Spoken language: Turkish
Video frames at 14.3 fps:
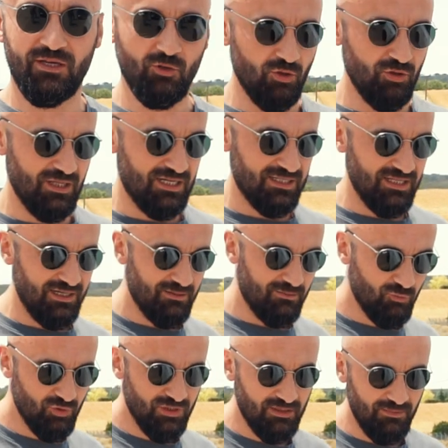yollarda
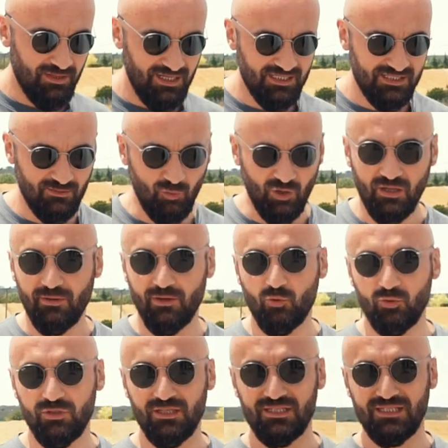bunları maalesef bu arabayı
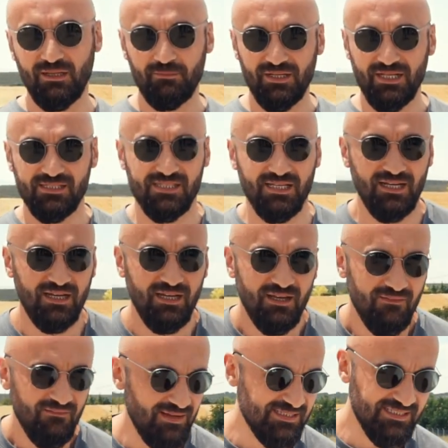kullanırken biraz daha
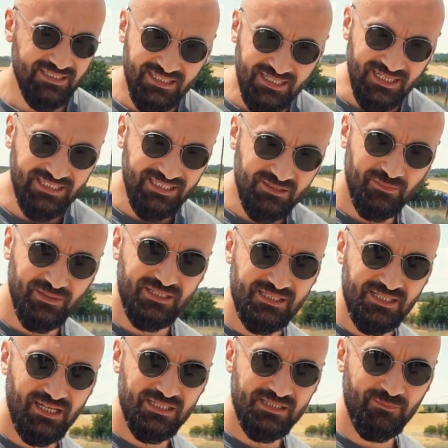fazla dikkat
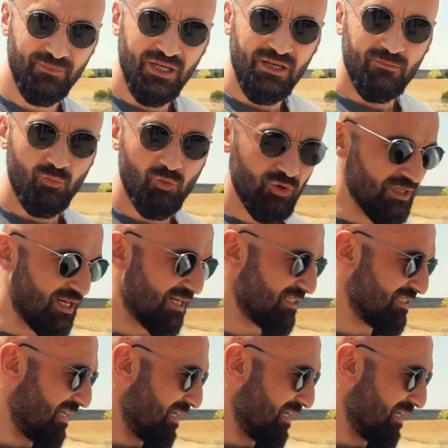etmeniz lazım. Bunun haricinde